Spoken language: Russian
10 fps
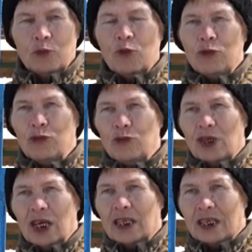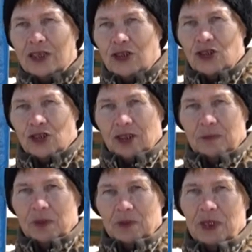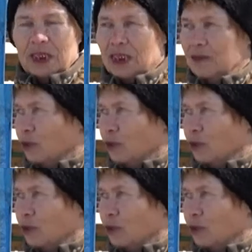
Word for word: культуры отличный, понимаете?